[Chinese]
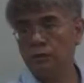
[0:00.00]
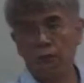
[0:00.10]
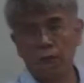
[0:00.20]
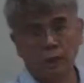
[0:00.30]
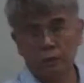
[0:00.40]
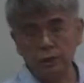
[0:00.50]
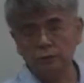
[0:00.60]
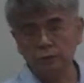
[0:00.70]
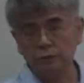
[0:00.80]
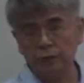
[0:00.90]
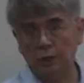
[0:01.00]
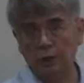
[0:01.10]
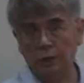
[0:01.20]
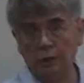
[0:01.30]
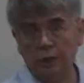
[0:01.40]
所以残余项分析本
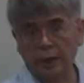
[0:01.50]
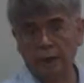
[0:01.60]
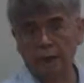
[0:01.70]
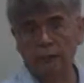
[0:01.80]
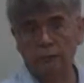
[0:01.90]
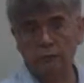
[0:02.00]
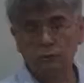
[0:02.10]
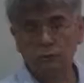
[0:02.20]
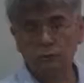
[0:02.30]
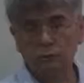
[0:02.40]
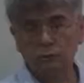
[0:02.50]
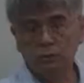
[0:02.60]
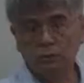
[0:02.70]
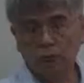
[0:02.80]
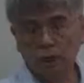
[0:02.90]
来就是这个概
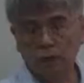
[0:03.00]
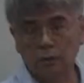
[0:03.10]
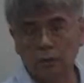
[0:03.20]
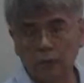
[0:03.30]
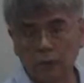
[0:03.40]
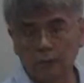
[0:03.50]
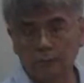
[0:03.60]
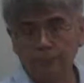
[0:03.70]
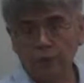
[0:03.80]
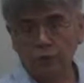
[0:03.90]
念，OK，懂吗？